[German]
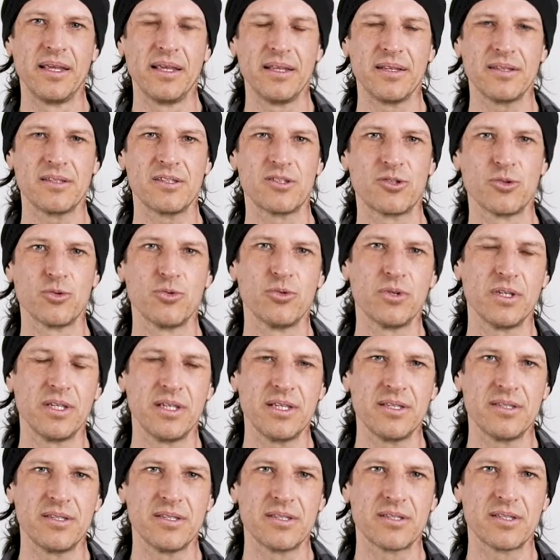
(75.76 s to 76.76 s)
hin zu
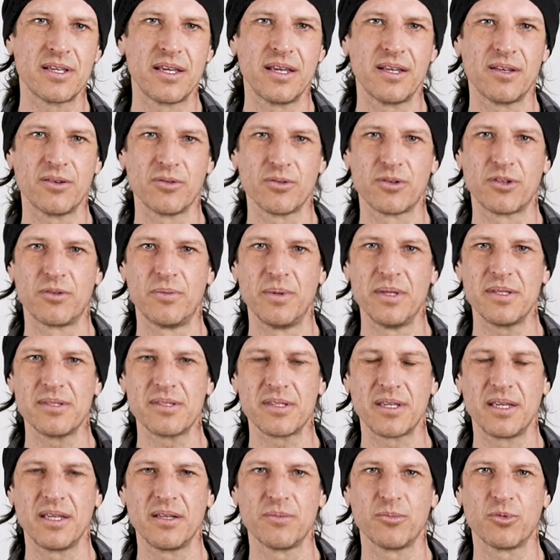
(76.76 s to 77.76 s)
Easy Skin und Twin
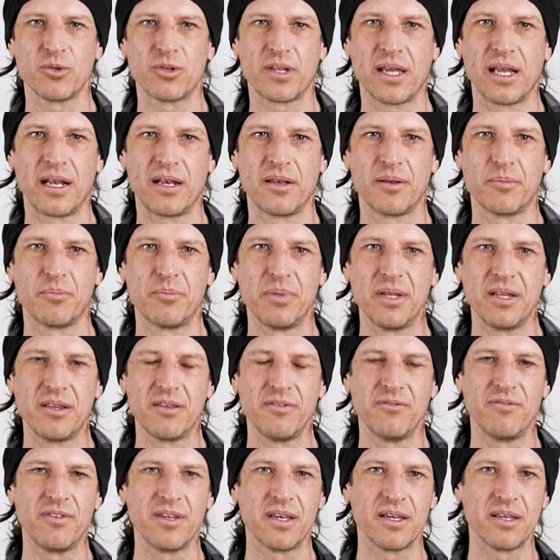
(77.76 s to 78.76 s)
Skin Modellen
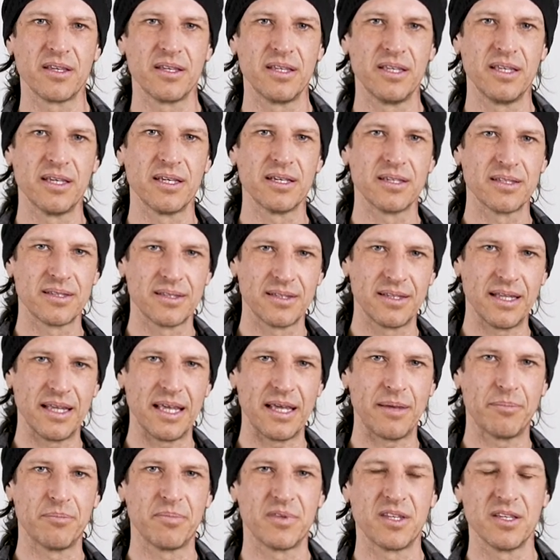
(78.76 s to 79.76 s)
bieten wir hier
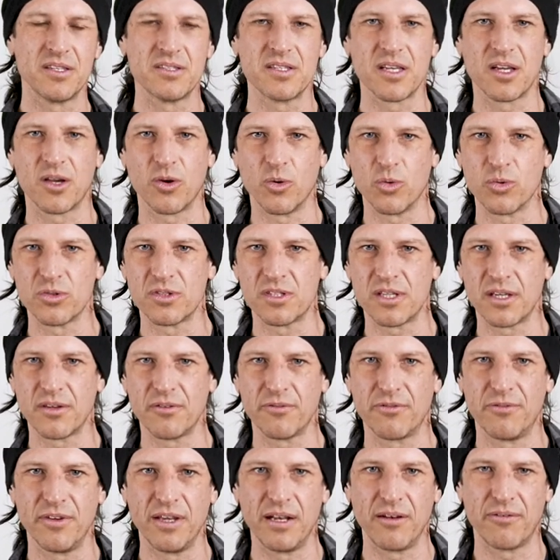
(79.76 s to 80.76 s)
eben diese große
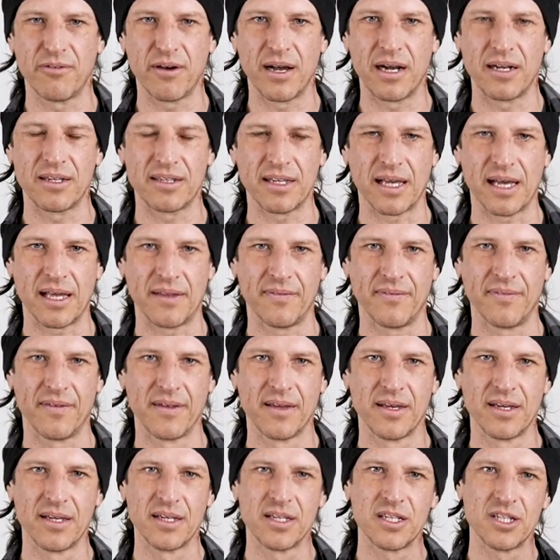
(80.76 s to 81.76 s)
Vielfalt an
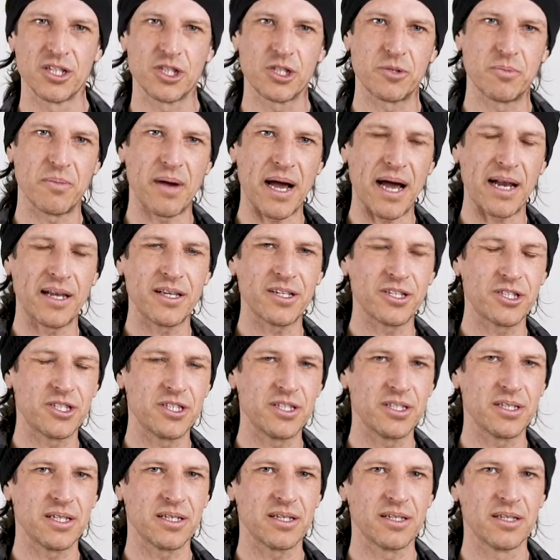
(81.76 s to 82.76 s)
schmale
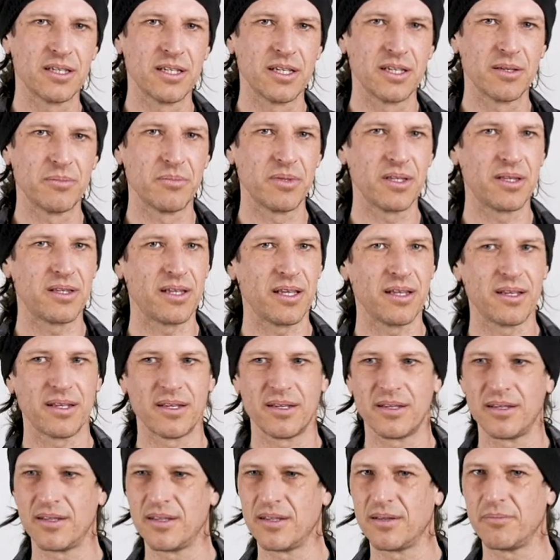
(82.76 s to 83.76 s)
Skier, mit
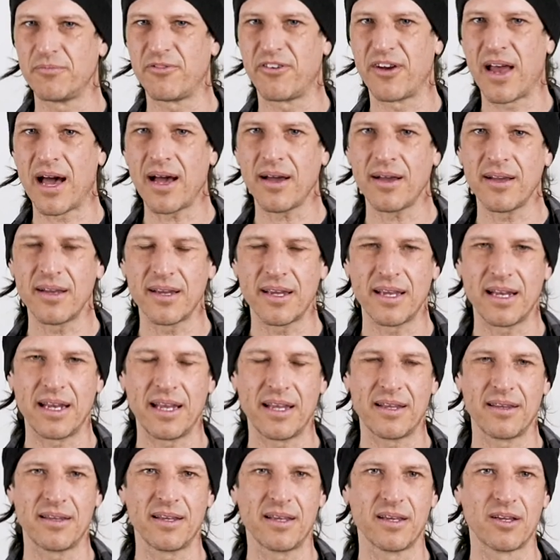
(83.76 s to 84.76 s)
denen ich im flachen
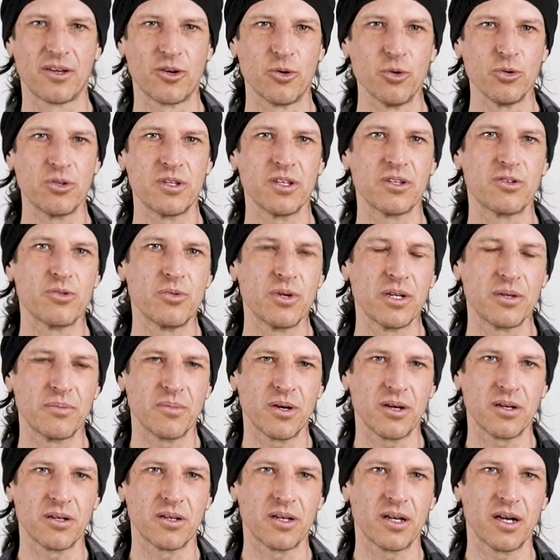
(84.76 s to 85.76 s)
Gelände gute Touren
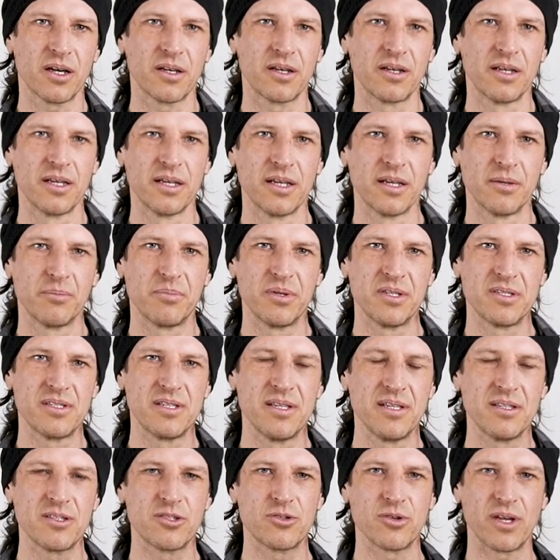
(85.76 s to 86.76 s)
machen kann, bis
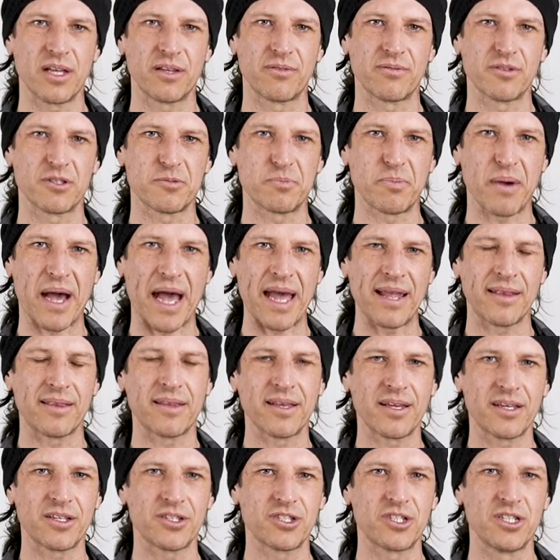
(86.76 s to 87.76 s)
hin zu etwas
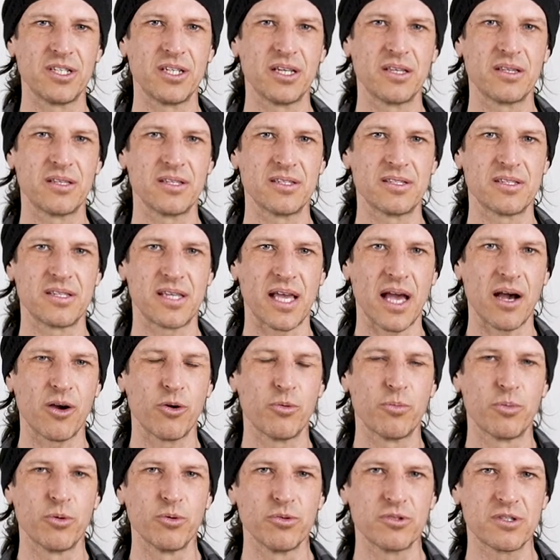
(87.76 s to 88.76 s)
breiteren Skiern, die sehr
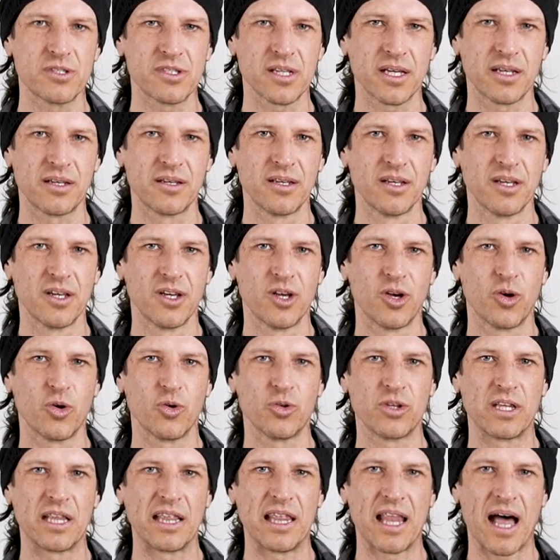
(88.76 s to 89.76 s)
robust sind
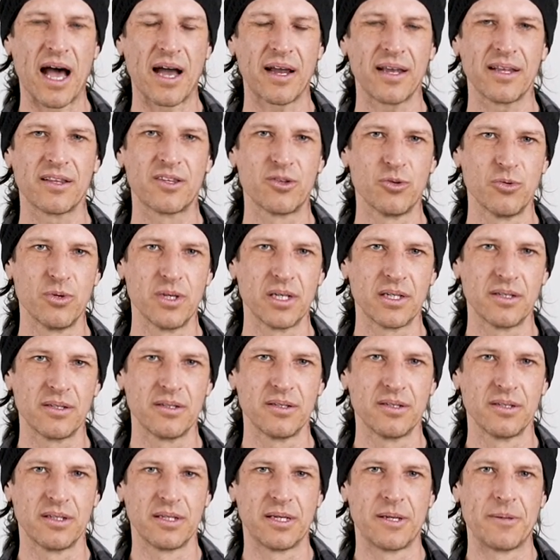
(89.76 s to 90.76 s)
und lange Touren